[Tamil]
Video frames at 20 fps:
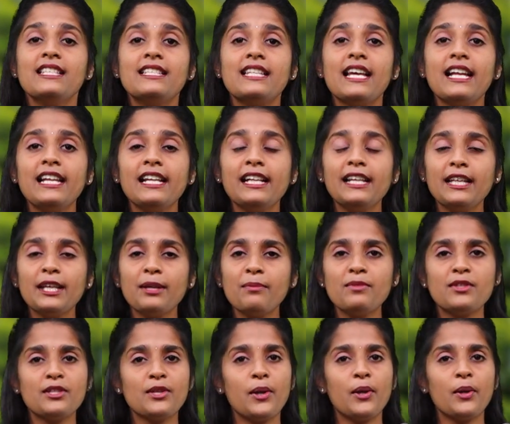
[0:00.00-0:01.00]

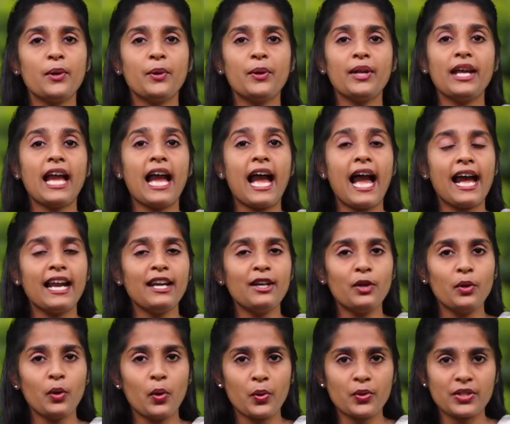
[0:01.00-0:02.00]
செலினியம் சொல்லக்கூடிய
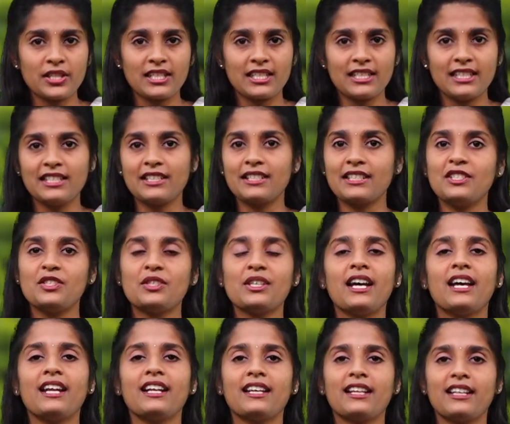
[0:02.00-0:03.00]
ஆன்டி ஆக்சிடென்ட்
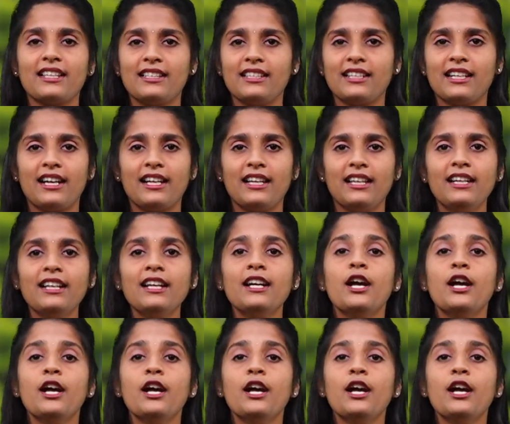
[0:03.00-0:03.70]
ரிச்சாக இருக்கிறதுனால